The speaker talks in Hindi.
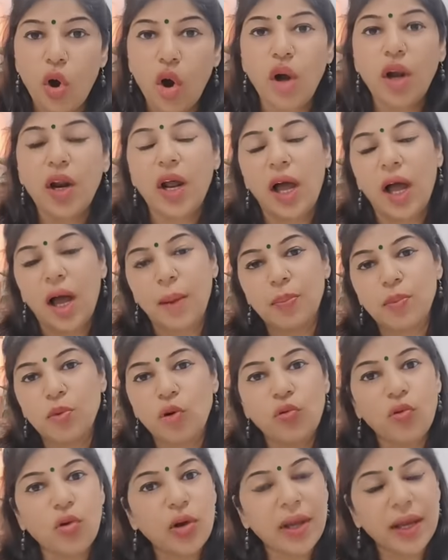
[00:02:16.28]
और आपको
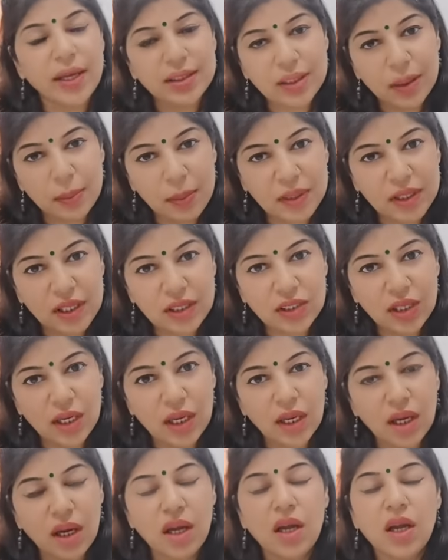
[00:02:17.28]
वो कैसे पता
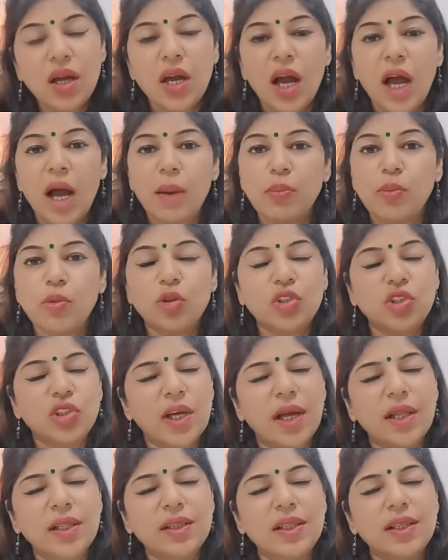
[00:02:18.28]
चलेगा आपको
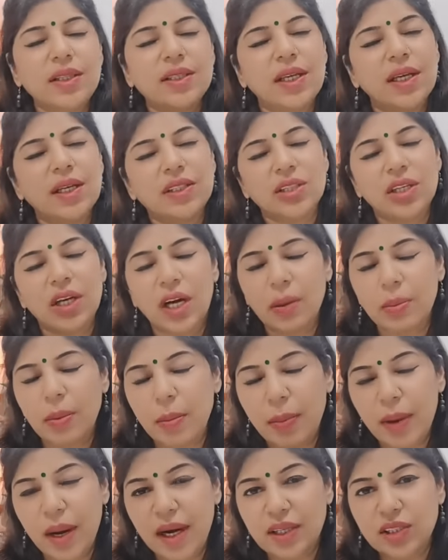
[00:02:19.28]
शांति से एक जगह पे
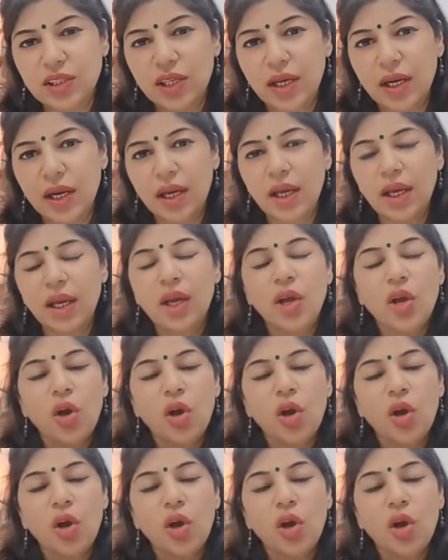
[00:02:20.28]
बैठ जाना है